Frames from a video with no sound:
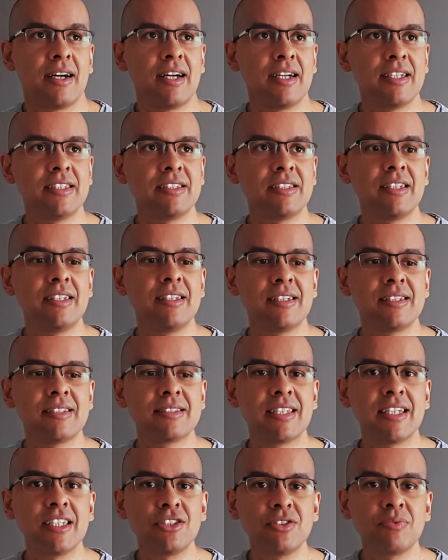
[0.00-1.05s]
A jeśli
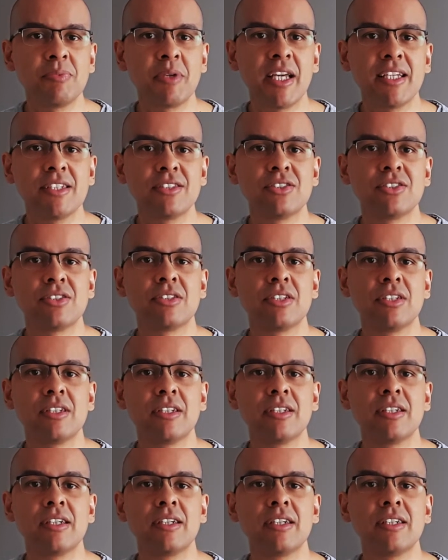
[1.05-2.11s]
chcesz mieć e,
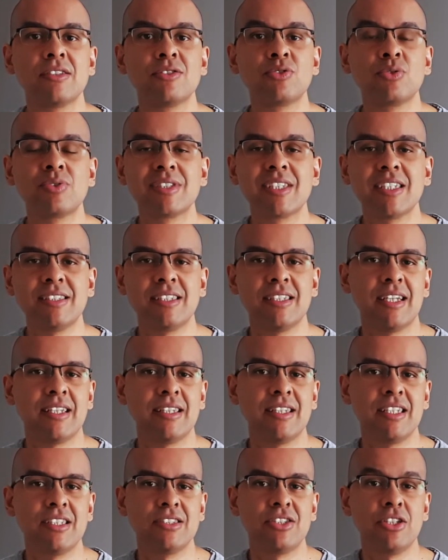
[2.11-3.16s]
sukcesy na
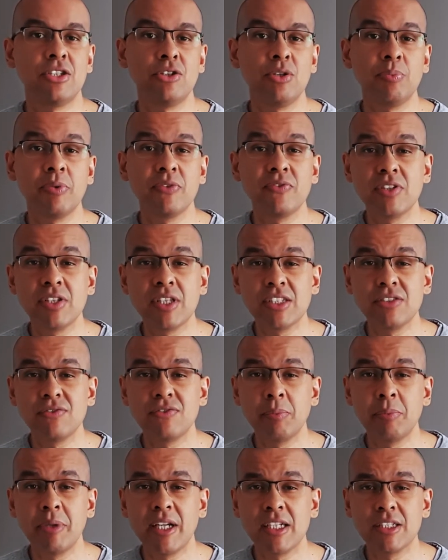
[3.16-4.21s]
diecie, to powinnaś
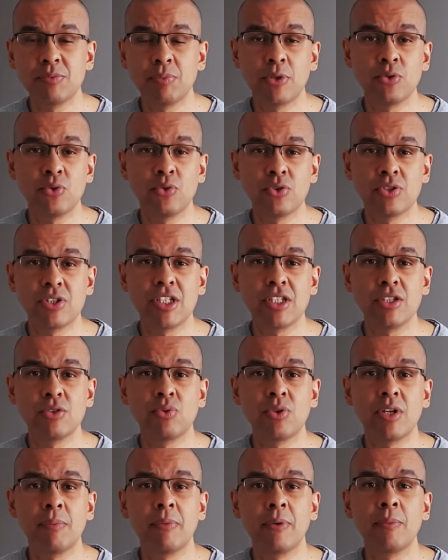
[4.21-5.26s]
wybierać produkty,
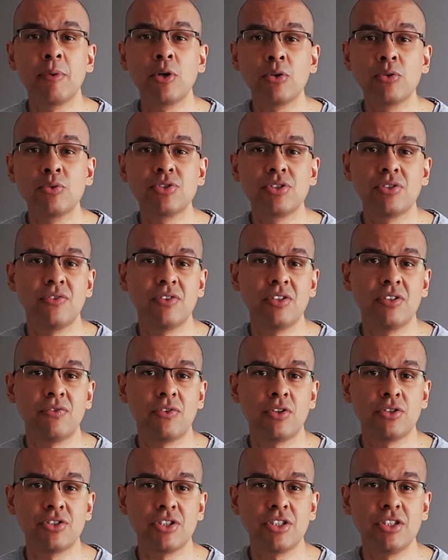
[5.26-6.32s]
które pomogą ci
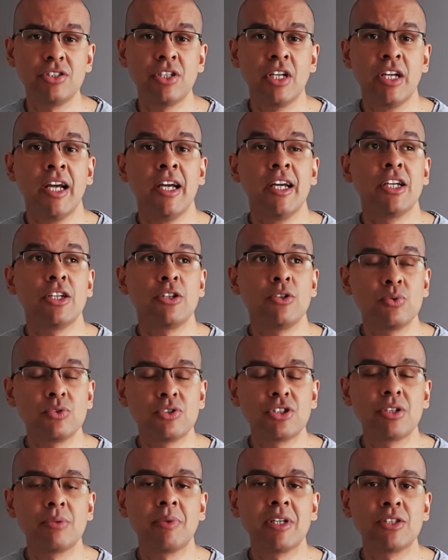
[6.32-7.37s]
wytworzyć i
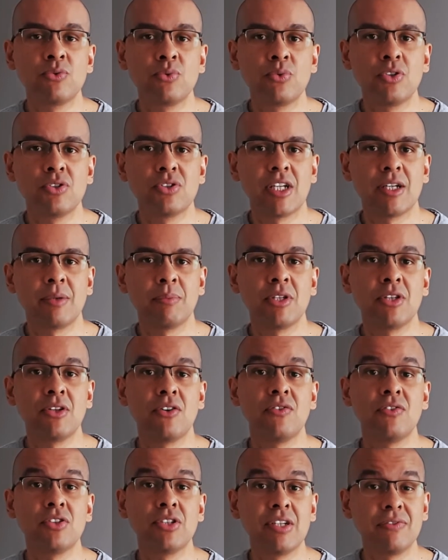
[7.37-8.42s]
utrzymać
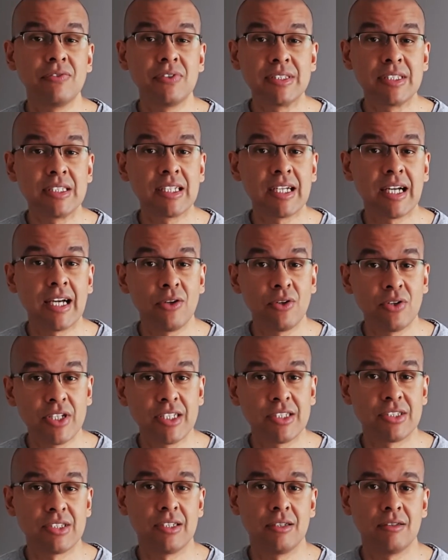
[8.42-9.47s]
długoterminowo deficyt
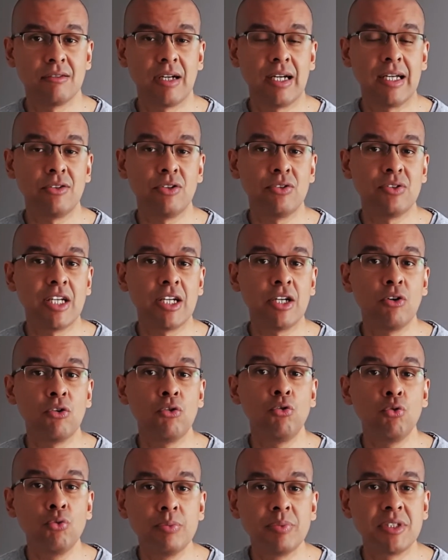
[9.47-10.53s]
kaloryczny. A do tego
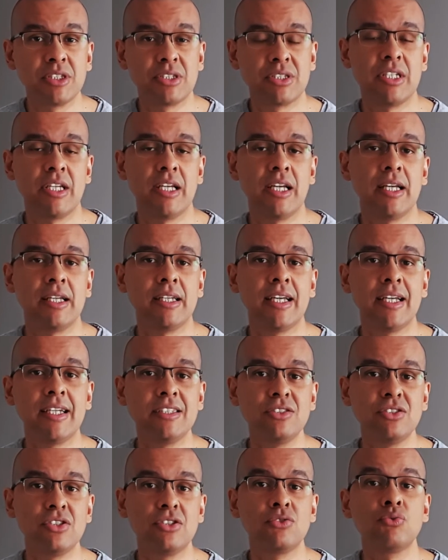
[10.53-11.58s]
lubisz je
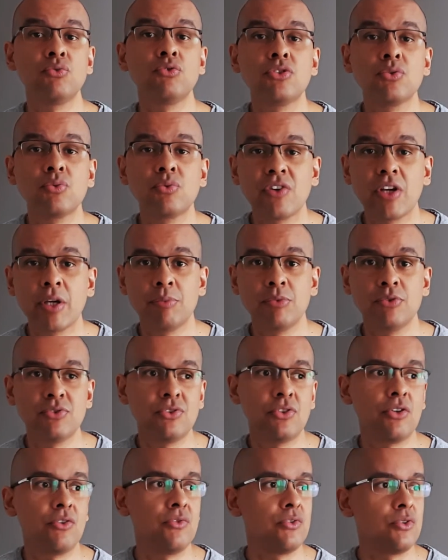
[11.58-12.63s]
jeść i służą Twojemu
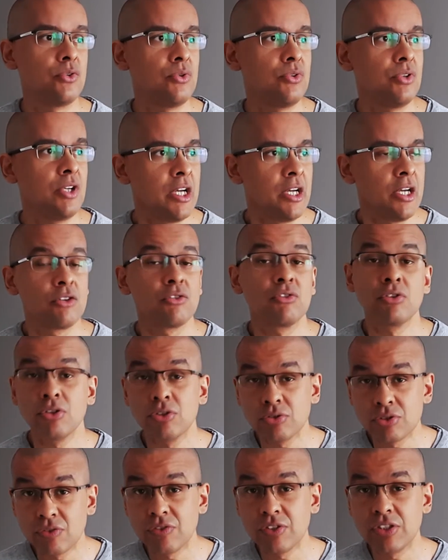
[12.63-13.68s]
zdrowiu, no i
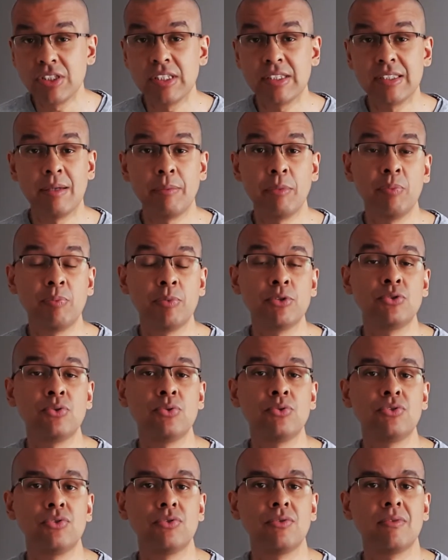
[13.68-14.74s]
oczywiście
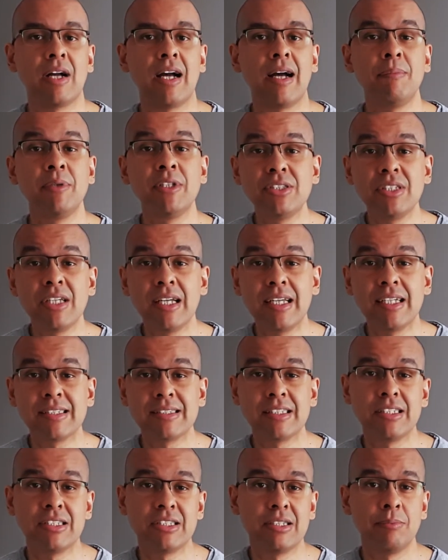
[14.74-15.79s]
samopoczuciu. A bycie
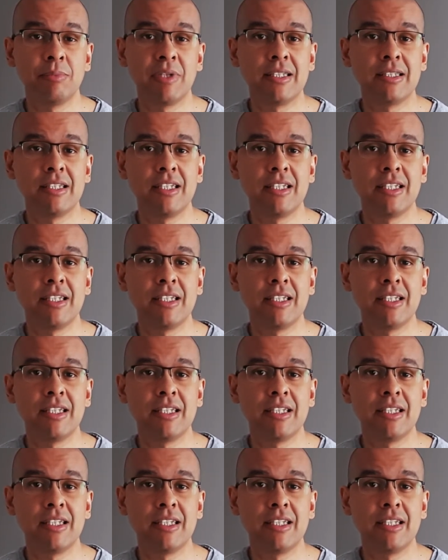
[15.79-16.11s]
elastycznym na